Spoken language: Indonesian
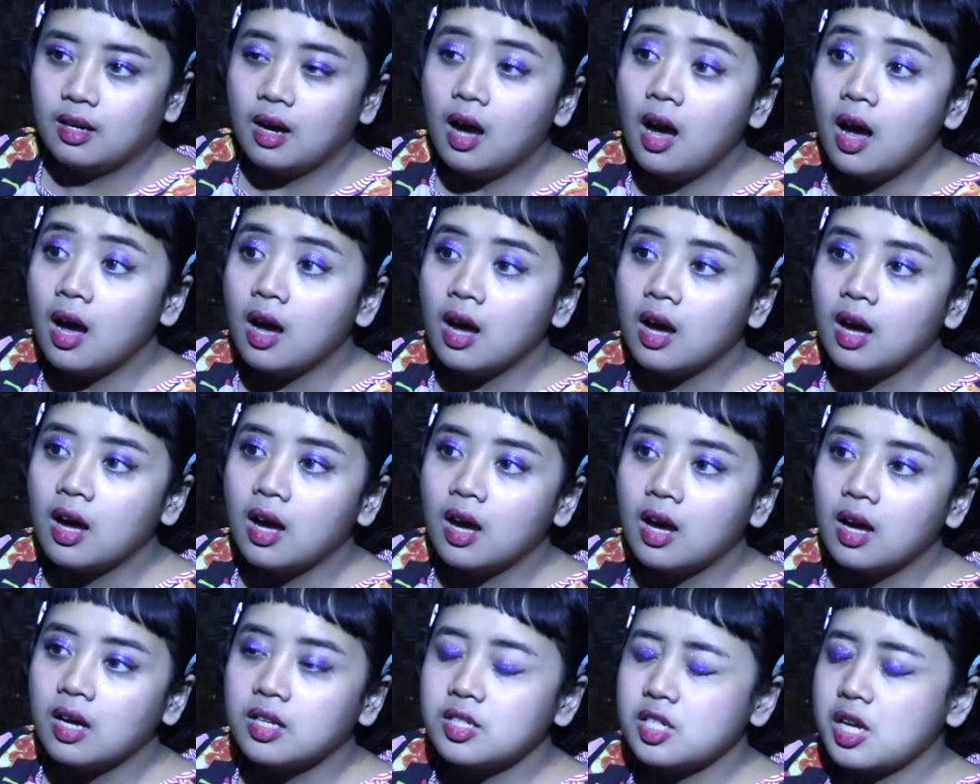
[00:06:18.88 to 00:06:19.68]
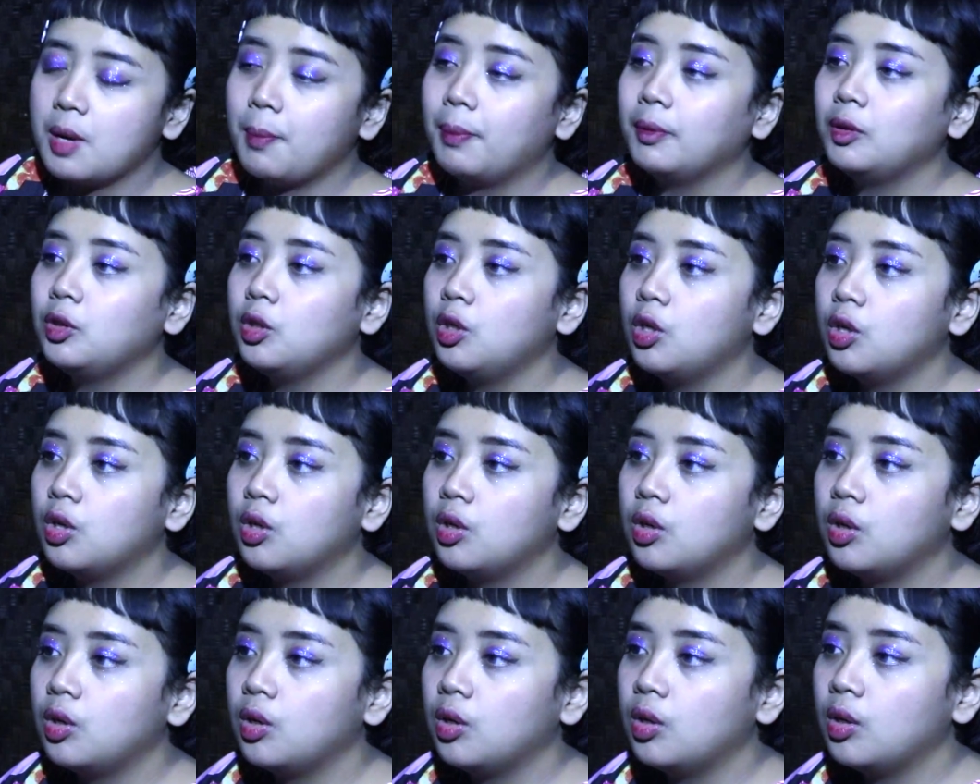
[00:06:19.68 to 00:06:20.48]
Hah? Siapa tuh?
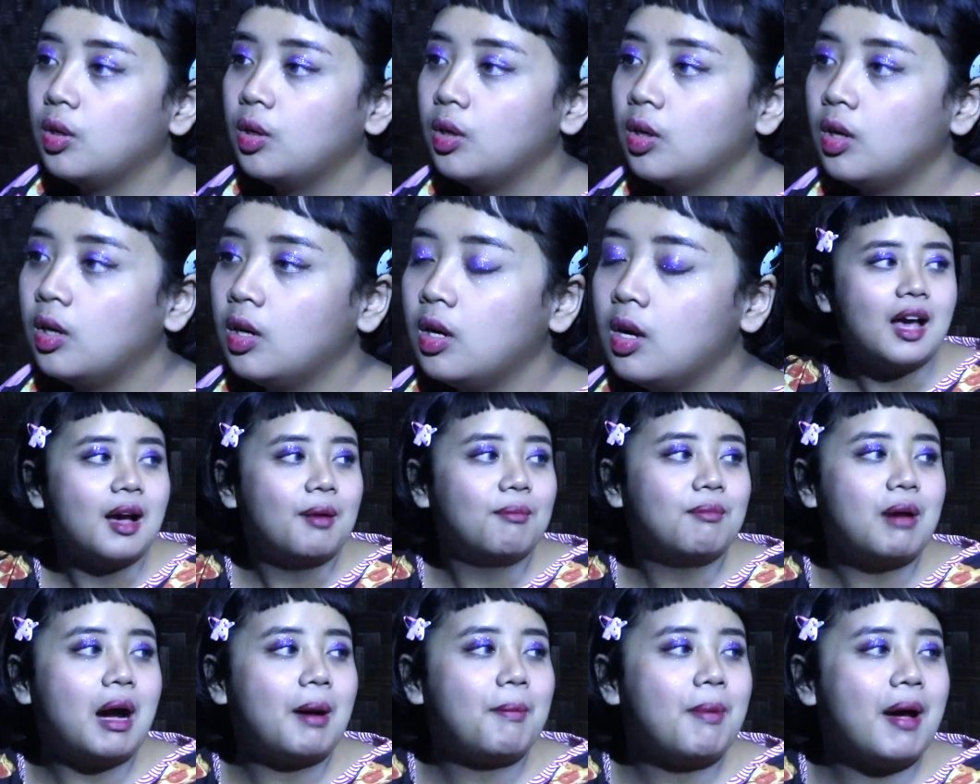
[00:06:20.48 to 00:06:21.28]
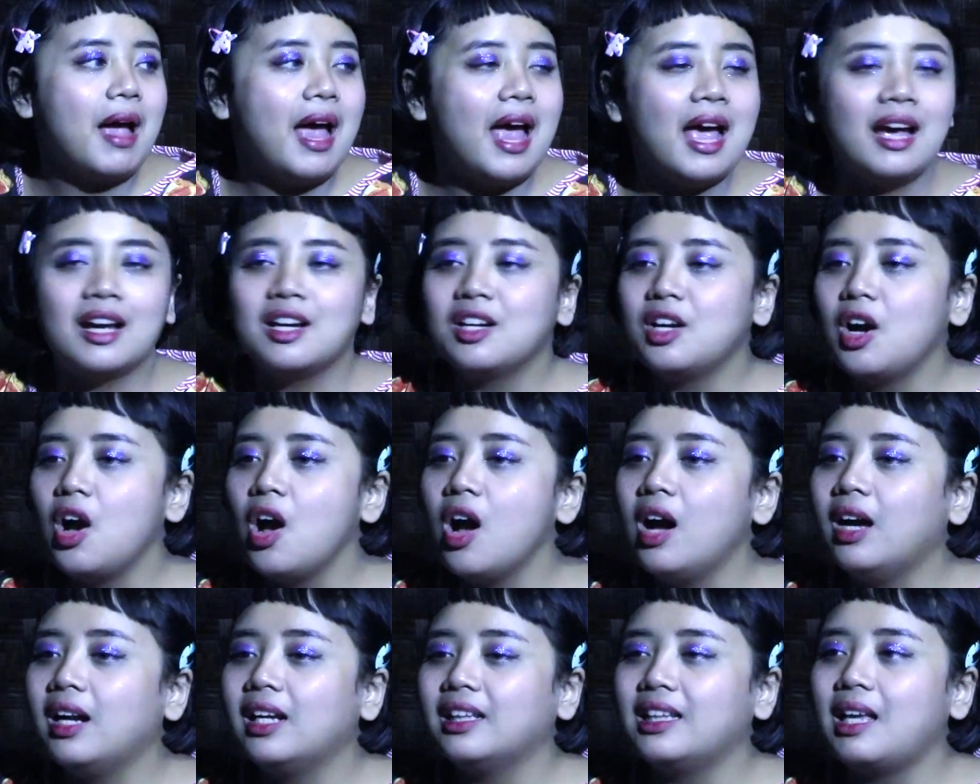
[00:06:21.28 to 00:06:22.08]
Babe, kok
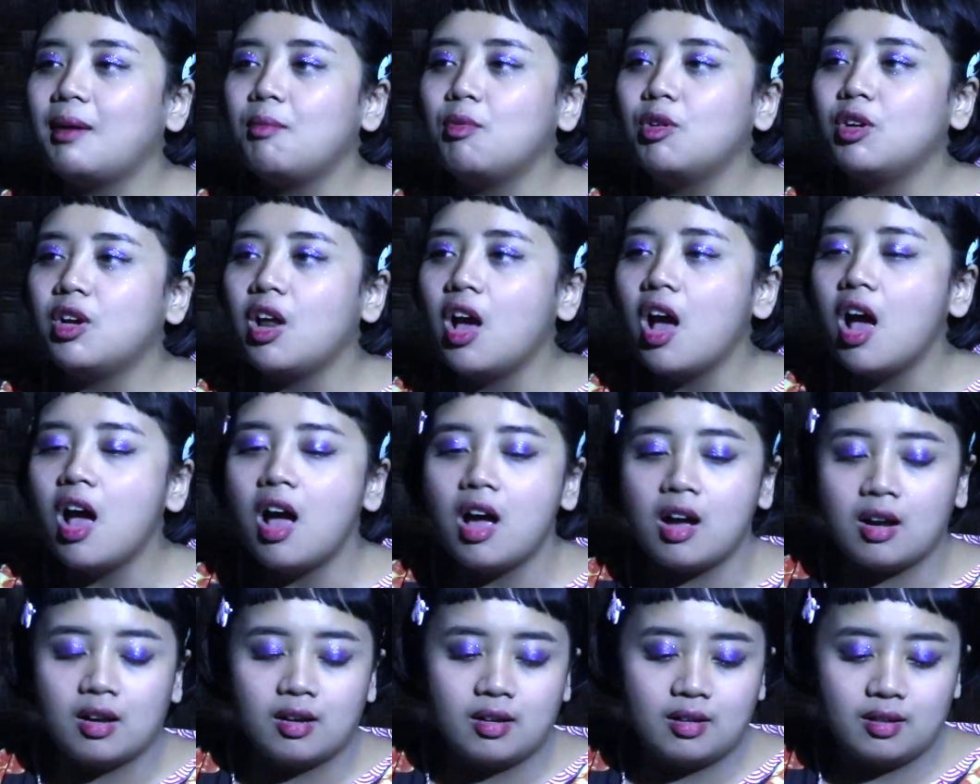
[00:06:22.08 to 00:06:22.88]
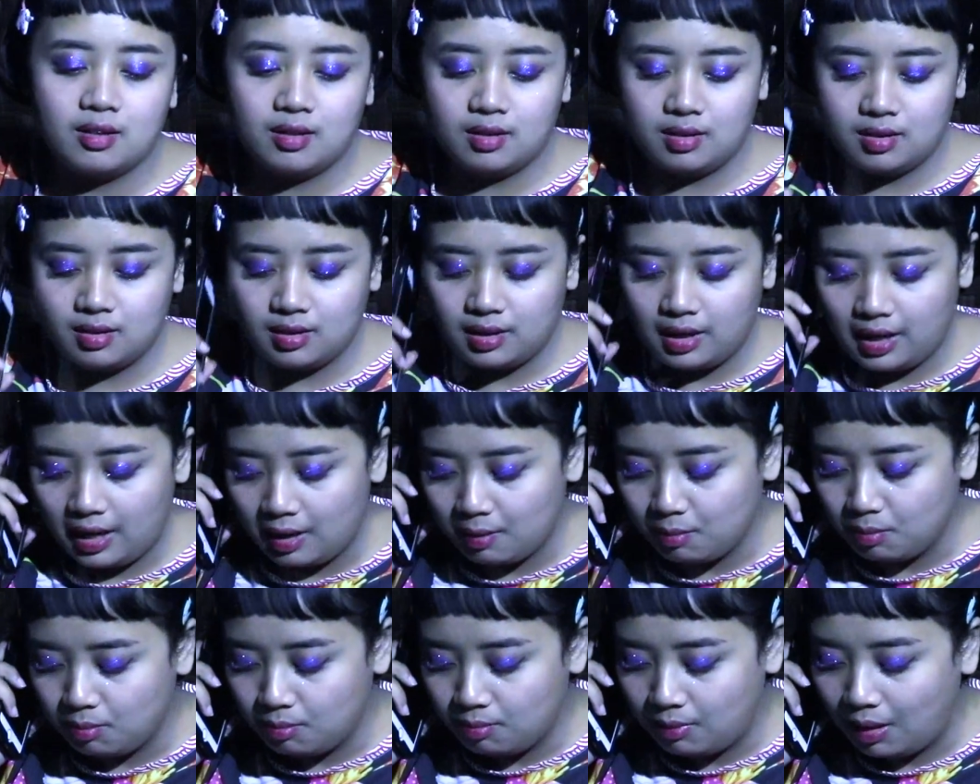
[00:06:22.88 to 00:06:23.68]
ada tamu noh?
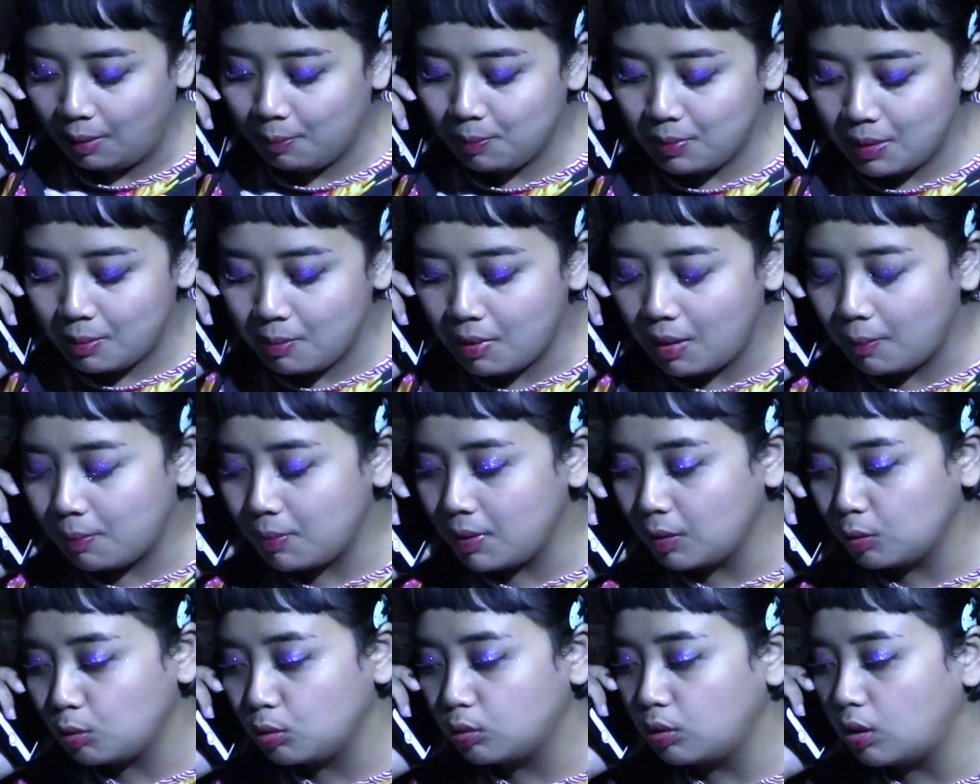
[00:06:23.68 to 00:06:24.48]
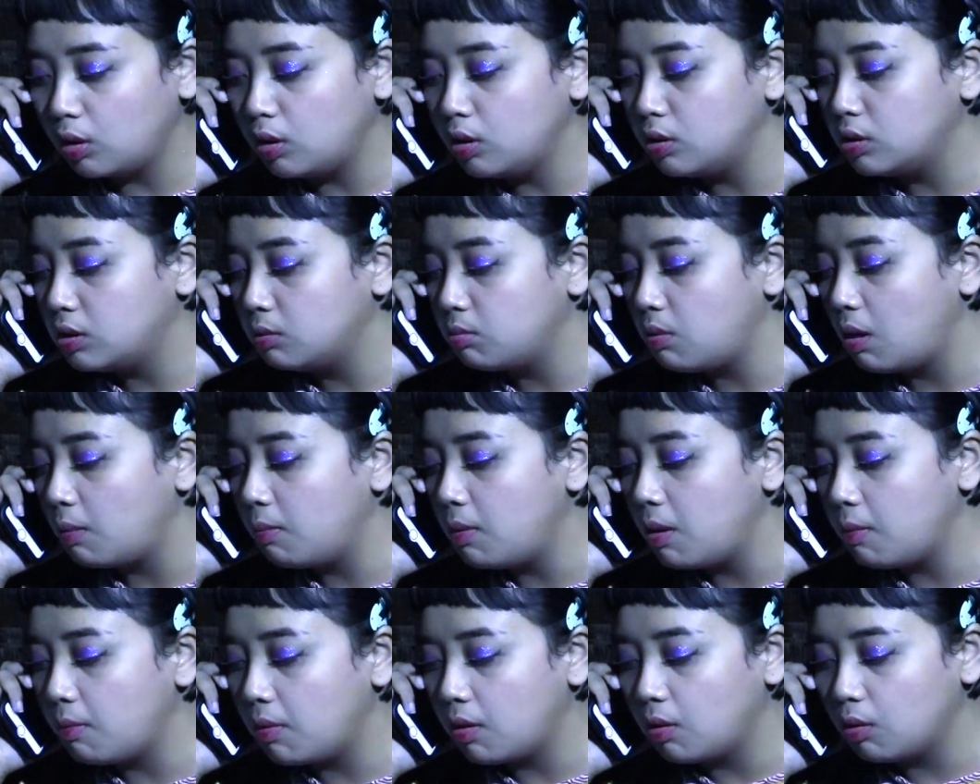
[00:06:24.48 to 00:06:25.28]
Eh, maaf ya, maaf ya. Itu tadi si
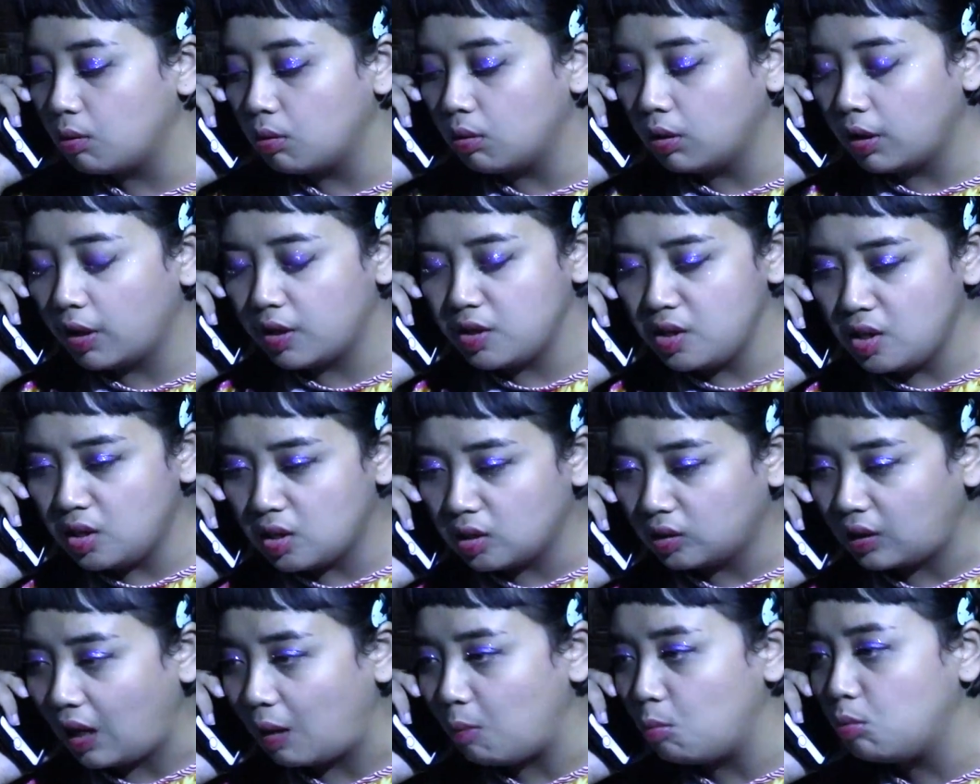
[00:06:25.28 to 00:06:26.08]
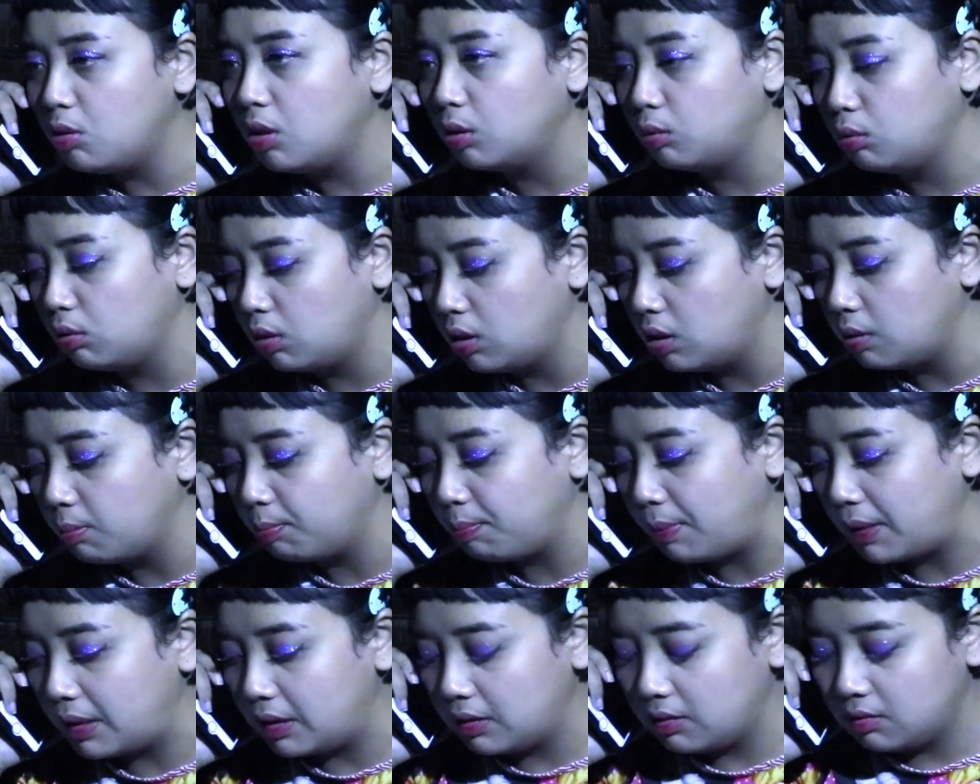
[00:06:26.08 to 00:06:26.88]
Babe emang kok kayaknya ada tamu udah tuh di
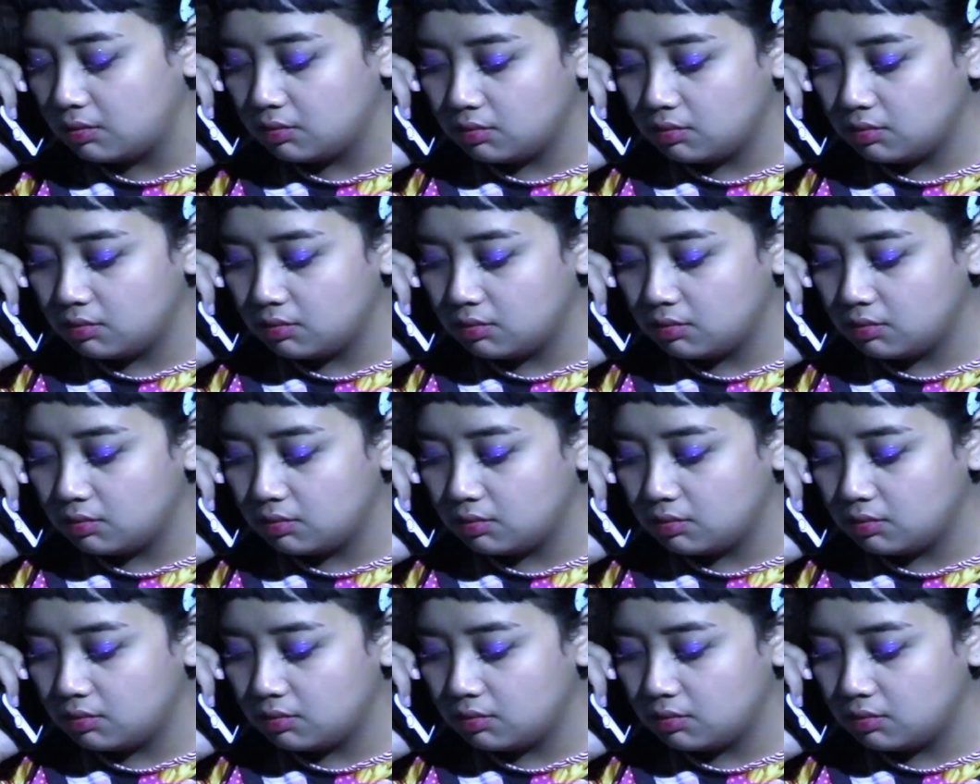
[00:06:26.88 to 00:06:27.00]
depan.